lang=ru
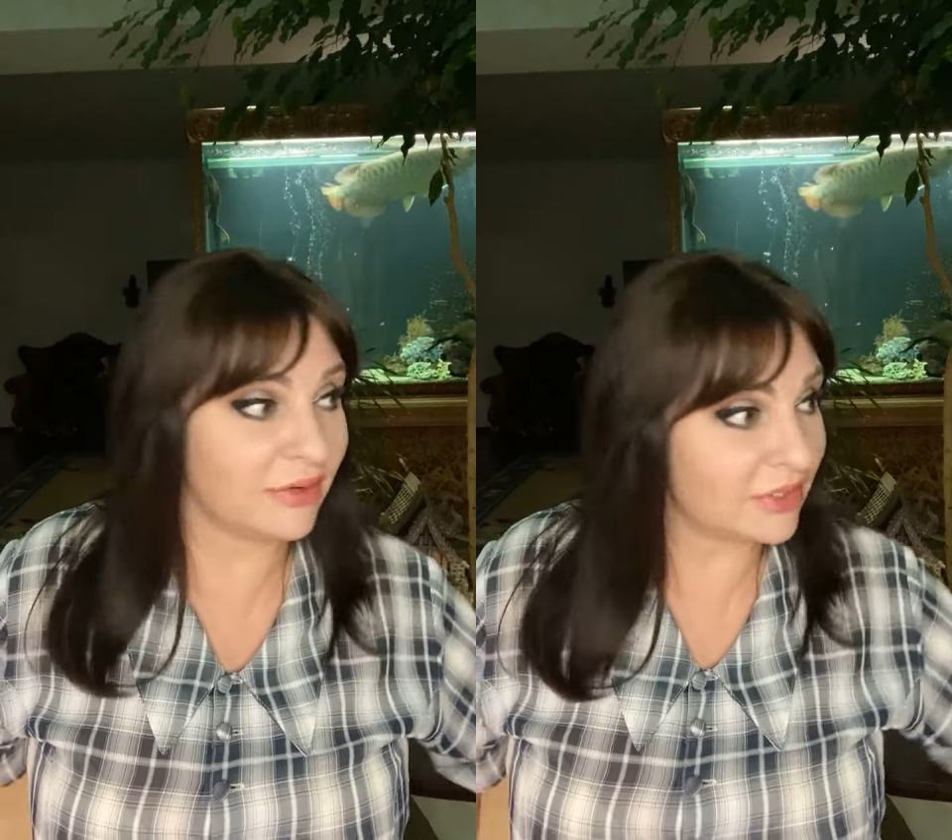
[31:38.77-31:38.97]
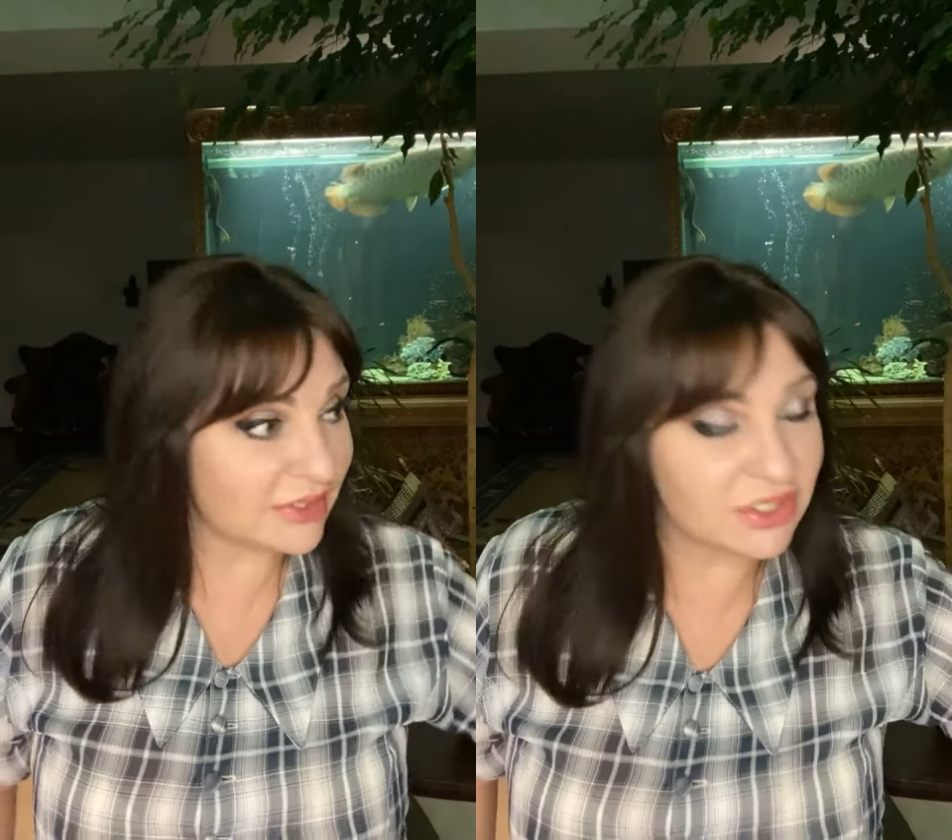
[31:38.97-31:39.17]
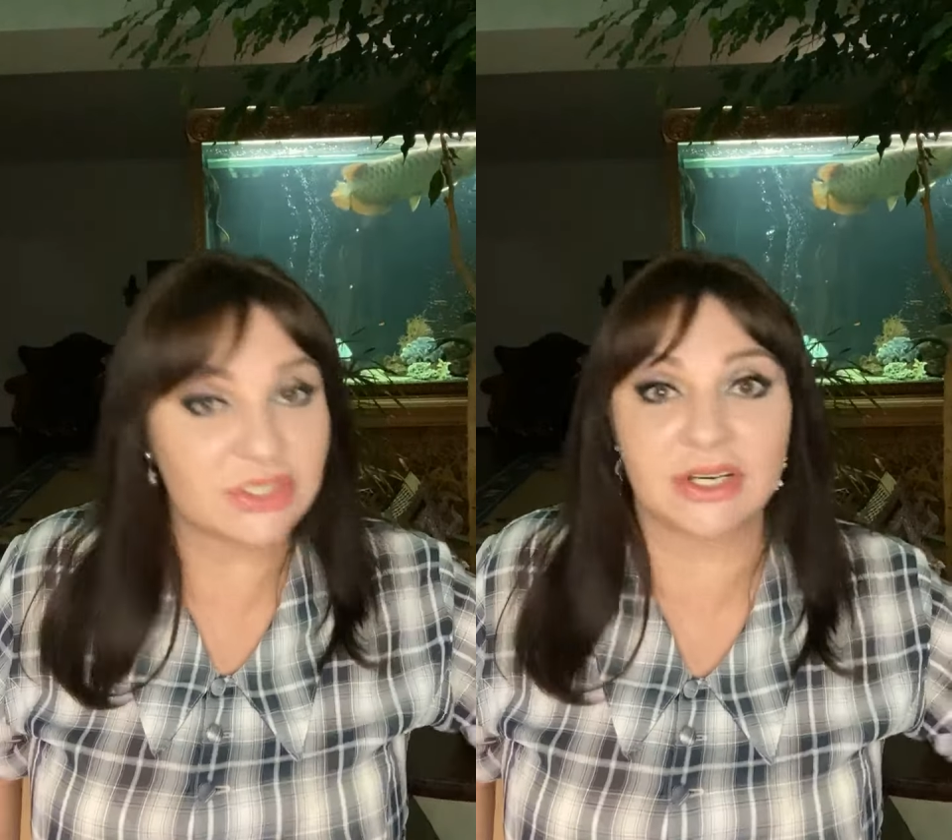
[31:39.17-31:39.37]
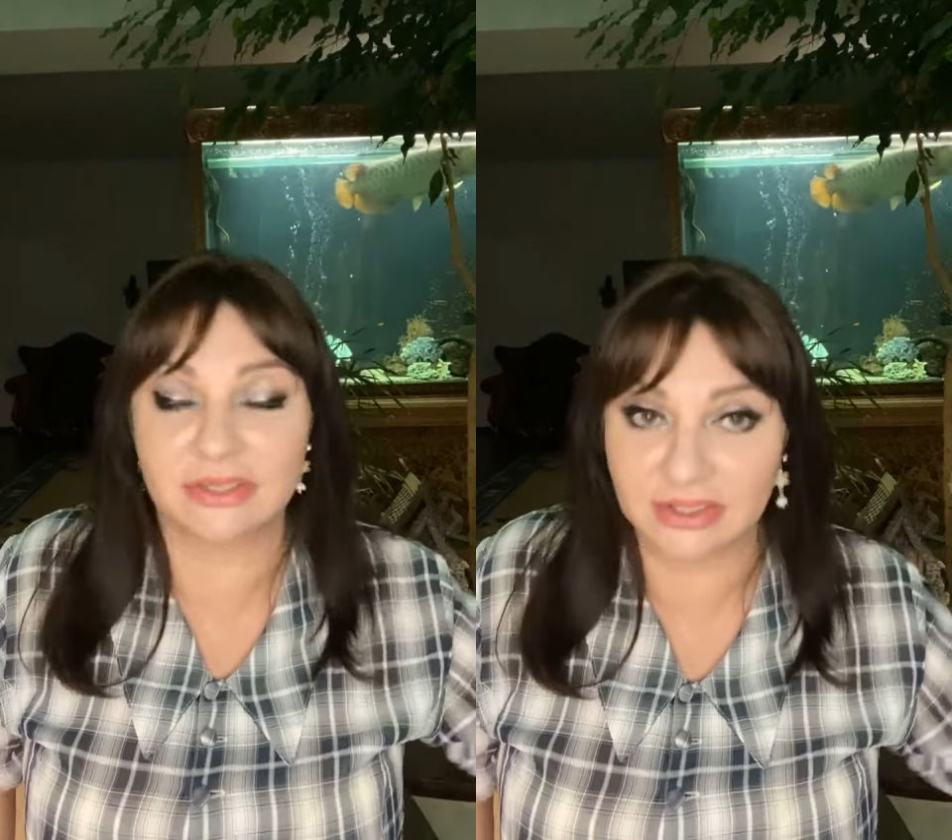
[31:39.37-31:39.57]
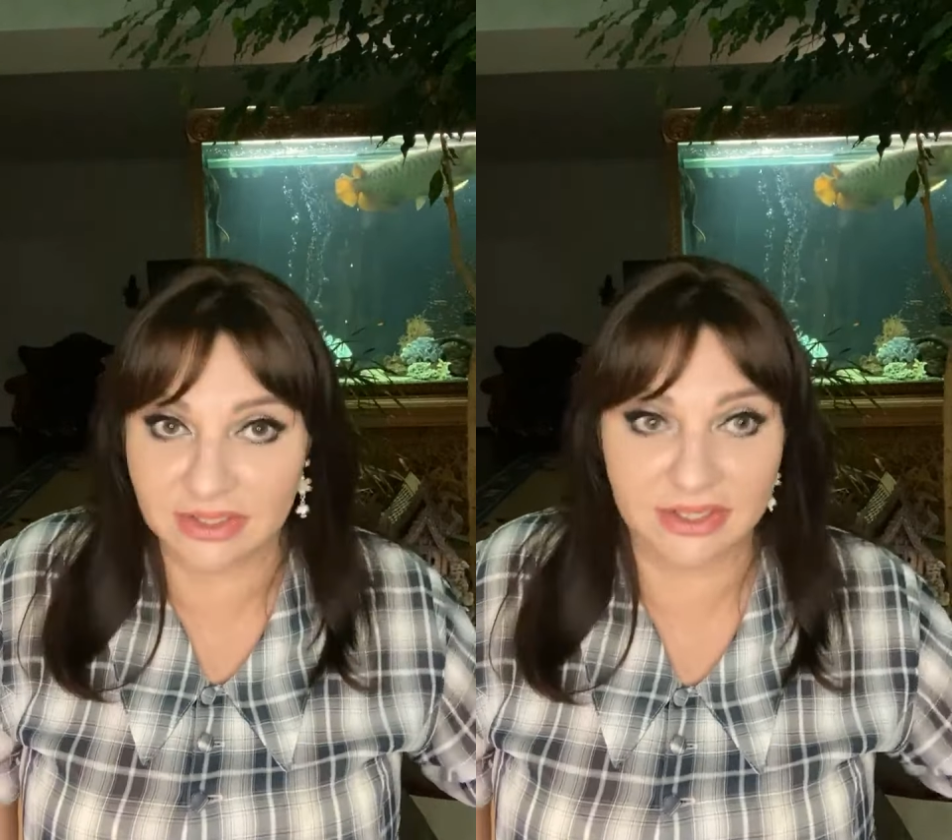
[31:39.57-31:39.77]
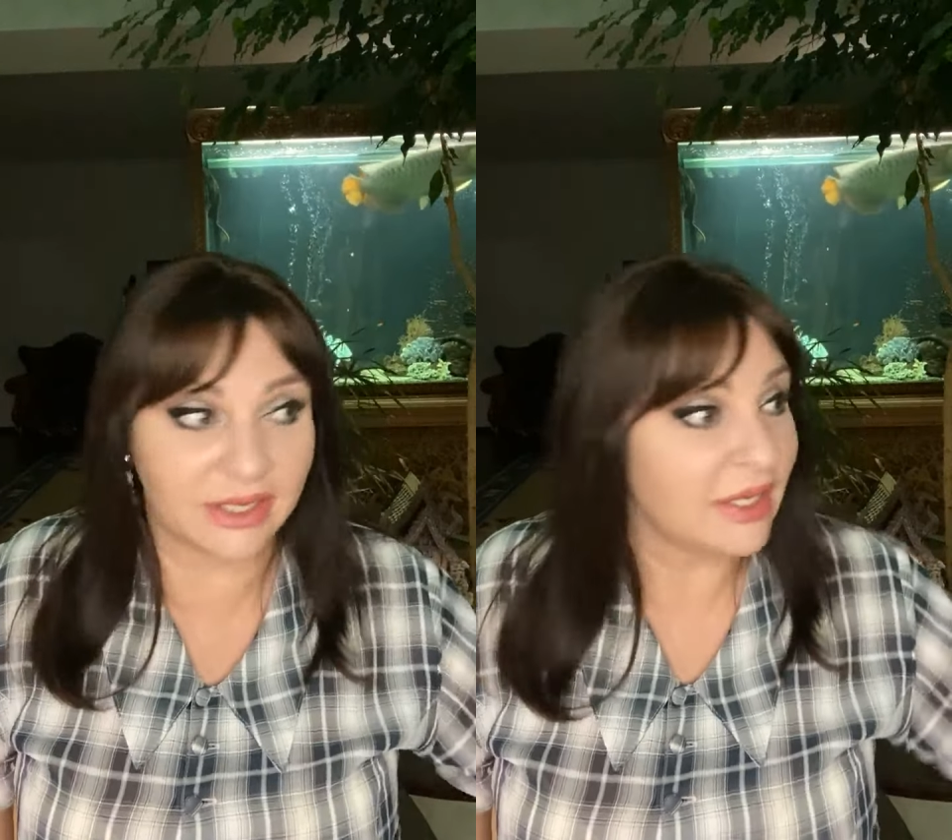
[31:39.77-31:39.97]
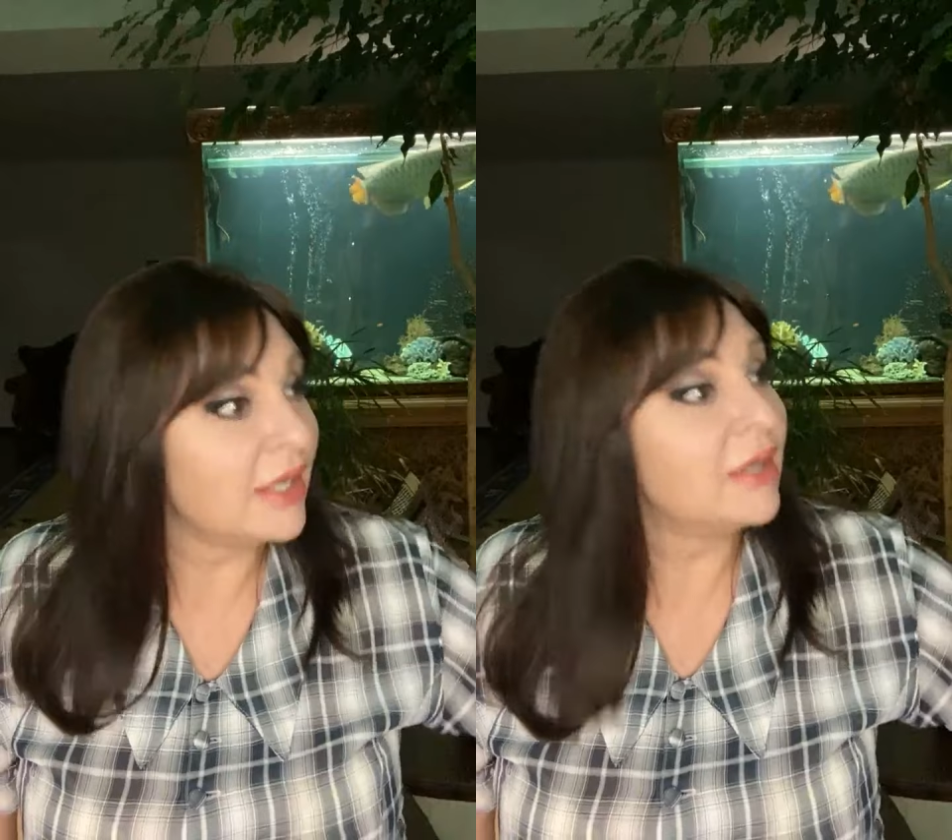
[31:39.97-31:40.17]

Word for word: И говорят, значит так, Наталья,